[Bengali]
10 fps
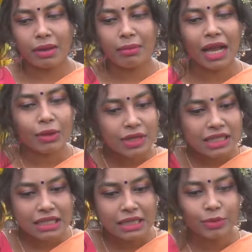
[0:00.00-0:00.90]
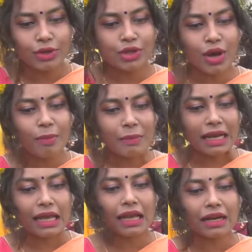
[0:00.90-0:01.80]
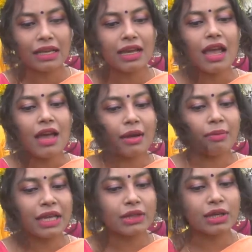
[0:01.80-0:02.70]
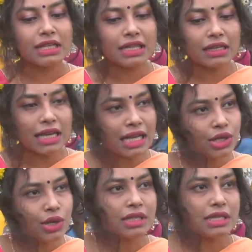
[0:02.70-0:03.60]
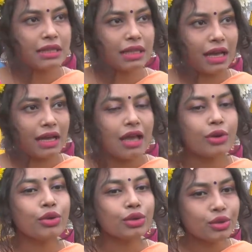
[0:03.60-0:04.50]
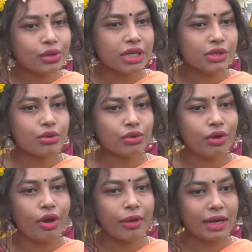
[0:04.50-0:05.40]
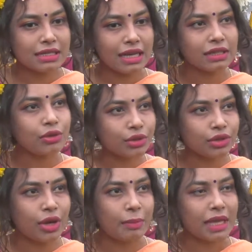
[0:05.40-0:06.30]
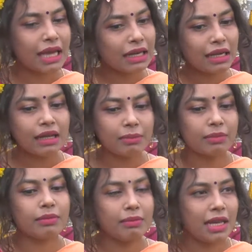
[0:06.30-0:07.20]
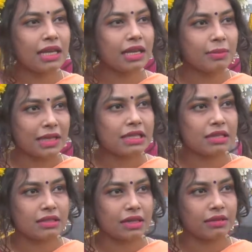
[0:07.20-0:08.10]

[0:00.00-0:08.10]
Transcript: ভালোবাসা দিবস সব মিলাই আর কি ভেতরের যে টেনশন চিন্তা নতুন করে শুরু হওয়ার যে একটা উদ্যম এটাই মেনলি মেসেজটা